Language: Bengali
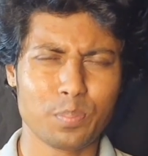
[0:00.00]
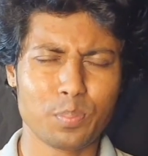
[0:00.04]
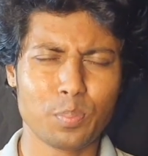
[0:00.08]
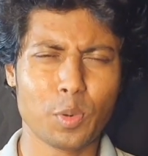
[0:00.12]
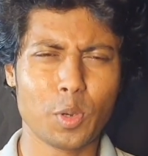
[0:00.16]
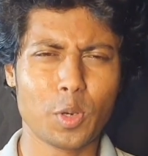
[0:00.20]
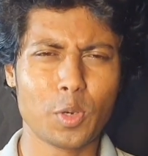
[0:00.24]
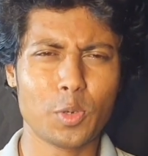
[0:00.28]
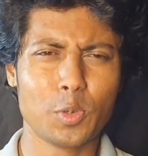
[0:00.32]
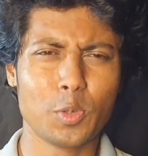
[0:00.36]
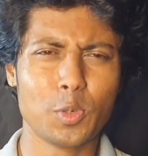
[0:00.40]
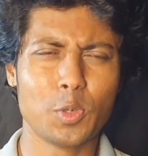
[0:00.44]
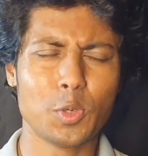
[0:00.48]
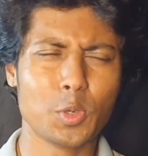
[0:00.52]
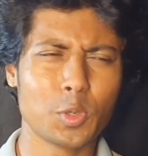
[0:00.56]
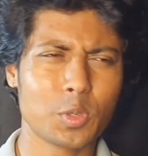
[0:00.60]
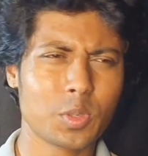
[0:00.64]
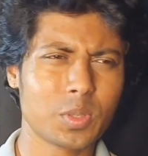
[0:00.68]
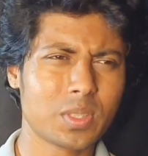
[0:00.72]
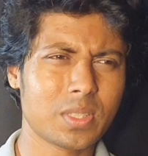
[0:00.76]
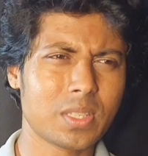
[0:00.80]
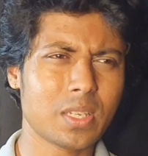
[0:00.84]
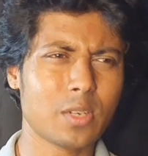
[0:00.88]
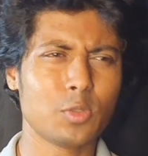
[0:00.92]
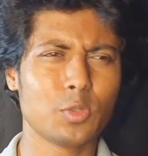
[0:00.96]
বলিউড হোক
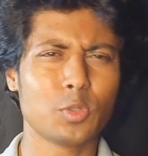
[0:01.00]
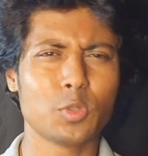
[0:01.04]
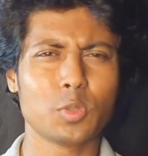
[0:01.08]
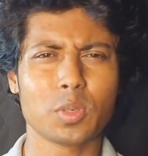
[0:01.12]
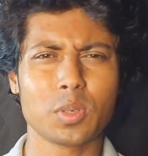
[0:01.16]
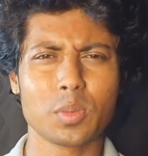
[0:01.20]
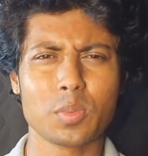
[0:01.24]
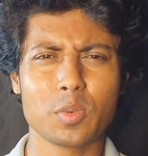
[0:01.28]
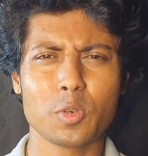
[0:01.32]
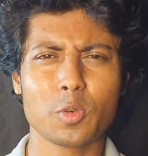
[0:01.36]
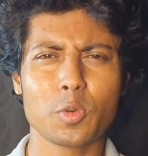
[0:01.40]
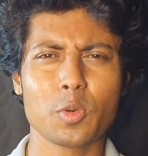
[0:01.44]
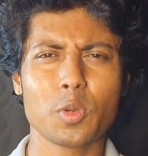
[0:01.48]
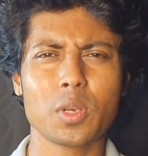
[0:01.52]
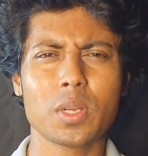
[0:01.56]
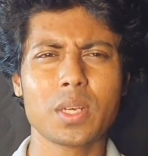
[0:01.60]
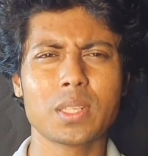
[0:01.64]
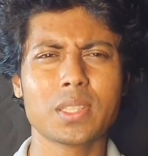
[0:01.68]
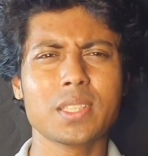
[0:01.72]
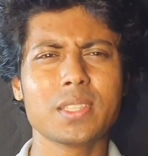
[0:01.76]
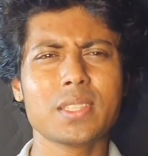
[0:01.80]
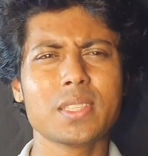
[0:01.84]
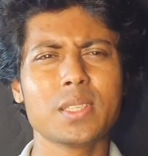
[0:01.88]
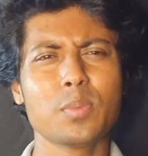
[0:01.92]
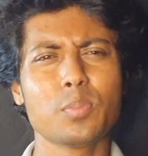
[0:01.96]
সাউথ হোক এবং
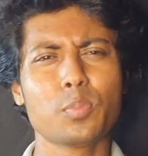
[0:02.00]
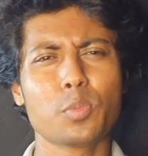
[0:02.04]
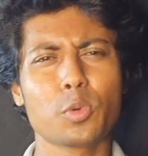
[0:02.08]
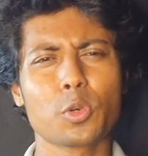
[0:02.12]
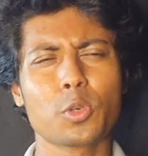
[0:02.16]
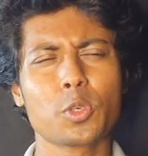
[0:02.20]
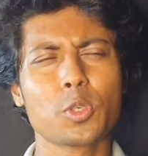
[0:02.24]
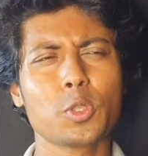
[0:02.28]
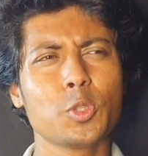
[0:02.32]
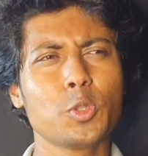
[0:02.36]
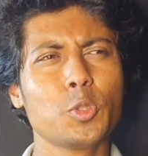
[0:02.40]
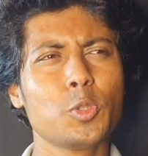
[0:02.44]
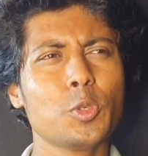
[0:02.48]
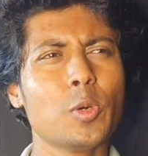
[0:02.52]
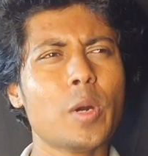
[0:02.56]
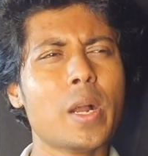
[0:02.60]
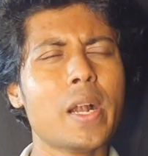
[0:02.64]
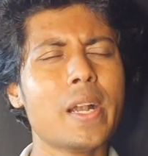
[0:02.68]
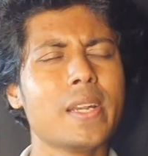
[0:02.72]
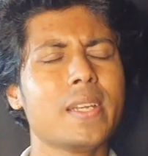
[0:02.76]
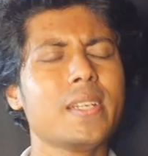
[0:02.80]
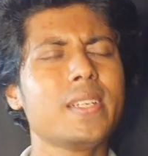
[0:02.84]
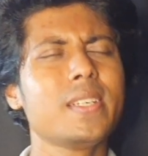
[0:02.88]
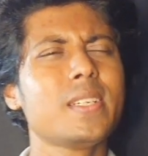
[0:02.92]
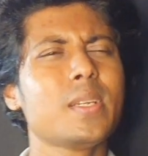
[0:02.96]
কলকাতা তিনি প্রসিদ্ধ
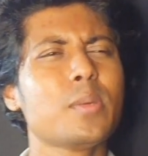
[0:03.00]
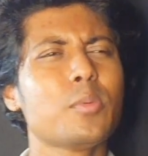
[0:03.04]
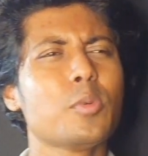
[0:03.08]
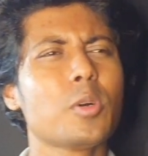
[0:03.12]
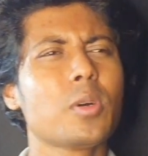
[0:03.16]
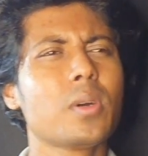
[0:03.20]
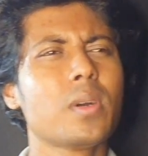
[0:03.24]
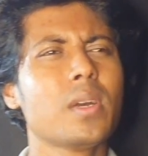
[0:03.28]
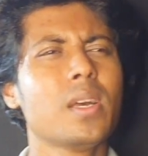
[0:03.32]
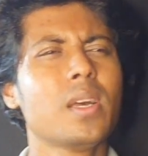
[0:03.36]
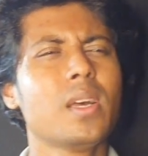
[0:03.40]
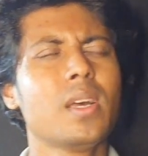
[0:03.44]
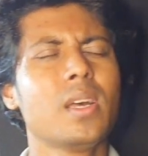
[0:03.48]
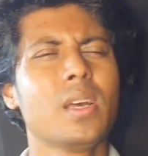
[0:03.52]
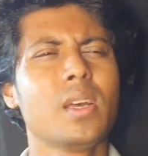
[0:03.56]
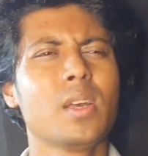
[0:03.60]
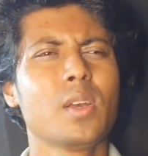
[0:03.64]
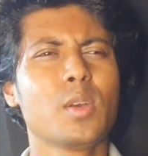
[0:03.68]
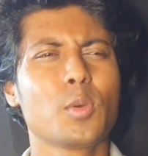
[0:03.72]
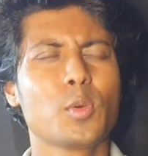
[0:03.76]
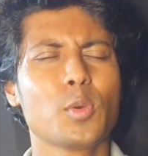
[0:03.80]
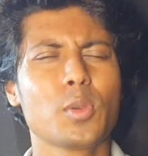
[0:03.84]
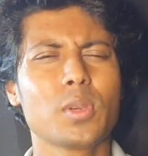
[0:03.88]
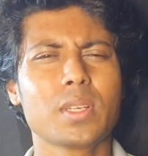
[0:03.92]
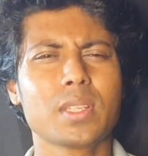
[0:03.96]
আর্টিস্ট এবং
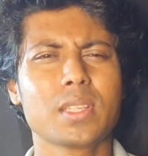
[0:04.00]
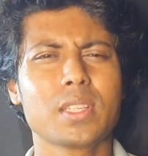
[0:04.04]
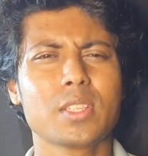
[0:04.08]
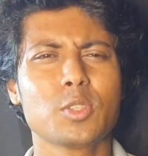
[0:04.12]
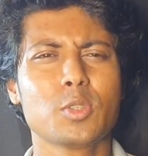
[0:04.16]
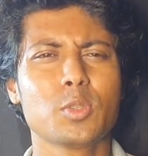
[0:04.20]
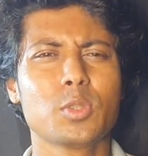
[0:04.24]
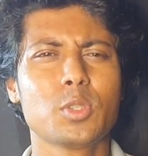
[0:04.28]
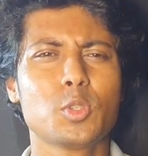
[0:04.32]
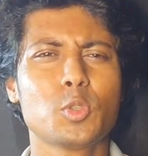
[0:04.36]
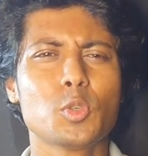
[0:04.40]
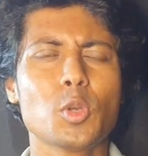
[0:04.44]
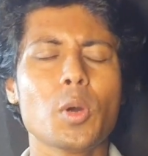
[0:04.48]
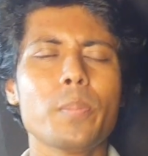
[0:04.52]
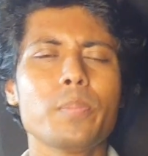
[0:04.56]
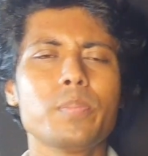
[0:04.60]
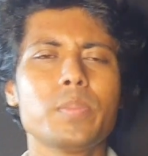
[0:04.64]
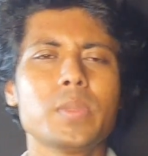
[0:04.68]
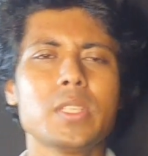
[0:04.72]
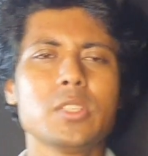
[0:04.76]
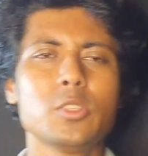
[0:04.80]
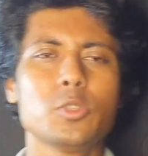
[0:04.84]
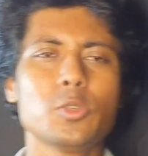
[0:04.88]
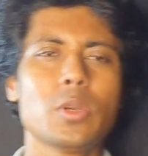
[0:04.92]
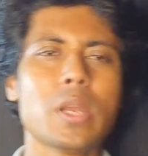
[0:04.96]
কলকাতায় যদি টপ
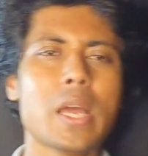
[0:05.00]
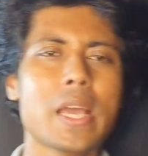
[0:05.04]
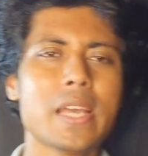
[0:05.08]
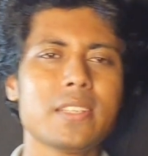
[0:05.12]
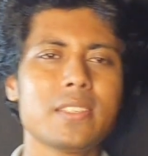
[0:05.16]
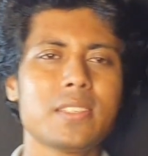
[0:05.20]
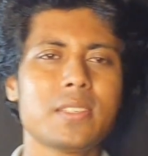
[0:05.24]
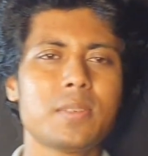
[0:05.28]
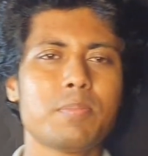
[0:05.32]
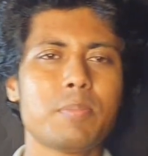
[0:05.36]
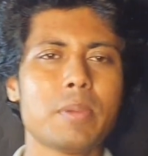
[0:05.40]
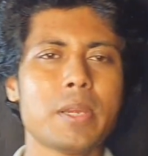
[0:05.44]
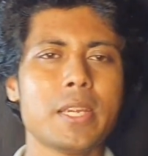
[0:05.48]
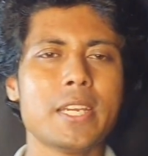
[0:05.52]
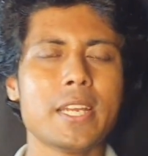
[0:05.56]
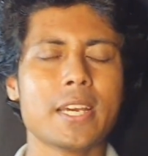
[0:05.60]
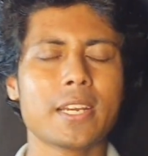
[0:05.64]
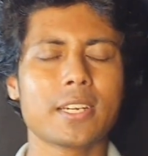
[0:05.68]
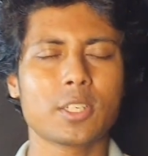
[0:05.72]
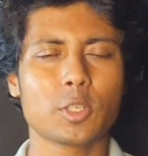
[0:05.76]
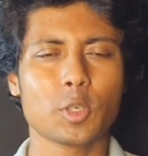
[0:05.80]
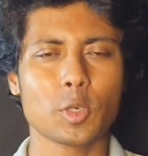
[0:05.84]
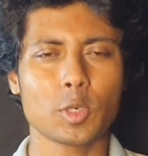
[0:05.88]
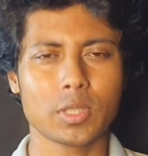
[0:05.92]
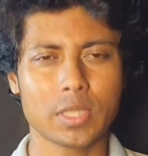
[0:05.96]
তিনজন হাইয়েস্ট পেইড
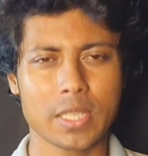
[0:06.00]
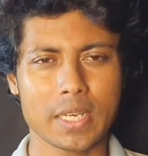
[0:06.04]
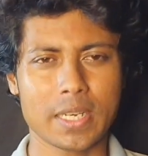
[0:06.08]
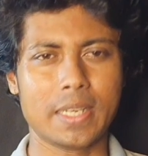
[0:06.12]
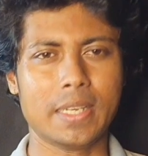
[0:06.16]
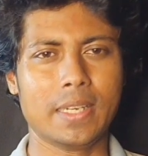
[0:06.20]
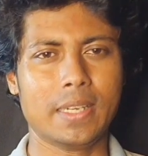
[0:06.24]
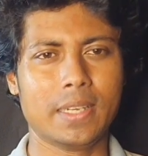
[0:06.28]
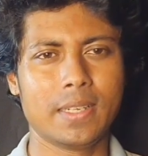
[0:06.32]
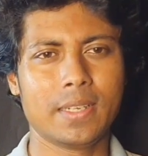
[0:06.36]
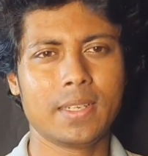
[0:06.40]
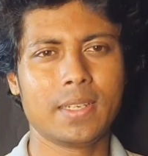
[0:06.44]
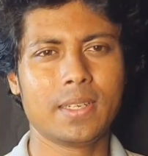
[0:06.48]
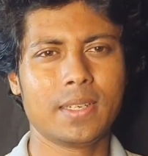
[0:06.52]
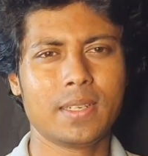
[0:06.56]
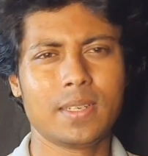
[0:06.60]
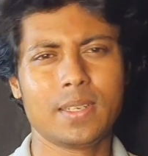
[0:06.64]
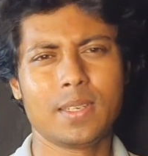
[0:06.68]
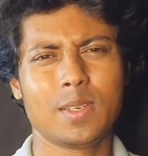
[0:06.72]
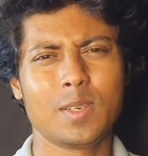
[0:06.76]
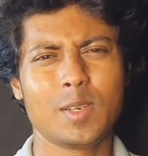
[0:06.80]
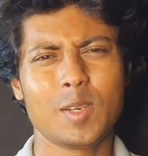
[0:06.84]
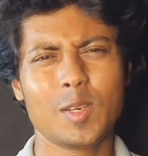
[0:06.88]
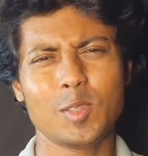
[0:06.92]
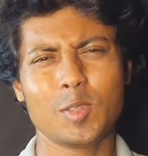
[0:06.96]
অ্যাক্টর থাকে
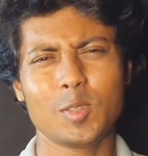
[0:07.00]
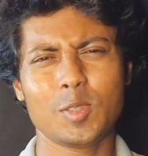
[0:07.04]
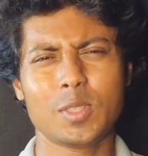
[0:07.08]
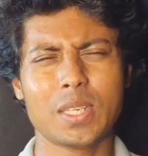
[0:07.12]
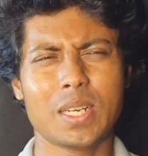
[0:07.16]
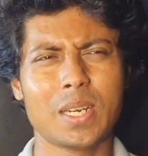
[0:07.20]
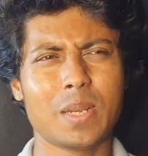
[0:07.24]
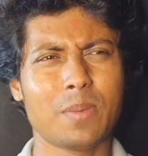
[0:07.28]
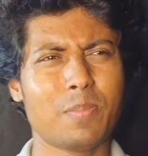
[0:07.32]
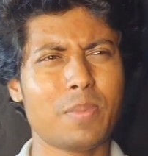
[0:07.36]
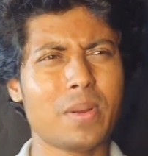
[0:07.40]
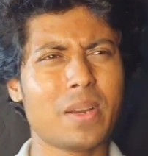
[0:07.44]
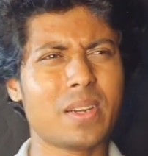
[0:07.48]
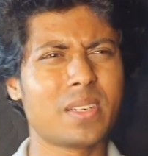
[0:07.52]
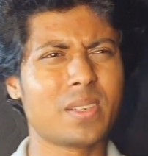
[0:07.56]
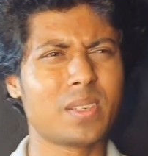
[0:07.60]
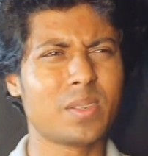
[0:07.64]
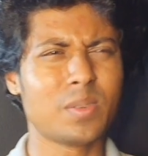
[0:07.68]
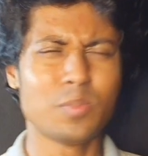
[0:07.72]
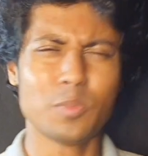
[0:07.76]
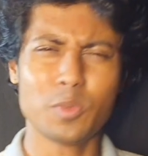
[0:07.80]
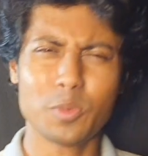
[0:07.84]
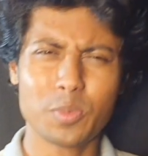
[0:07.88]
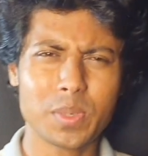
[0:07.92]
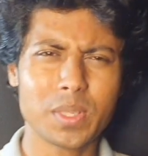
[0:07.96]
হয়তো যারা পার
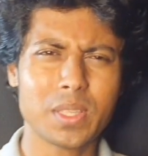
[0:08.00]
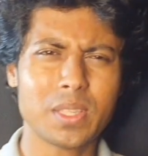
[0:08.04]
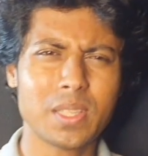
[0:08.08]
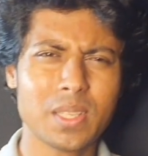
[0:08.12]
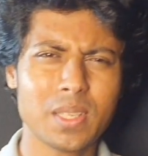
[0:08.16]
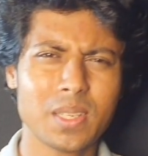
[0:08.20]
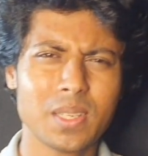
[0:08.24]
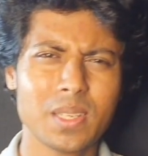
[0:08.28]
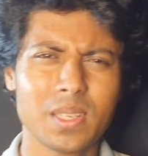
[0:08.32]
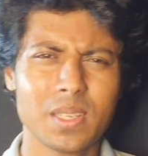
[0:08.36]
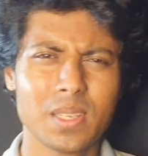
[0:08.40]
মুভিতে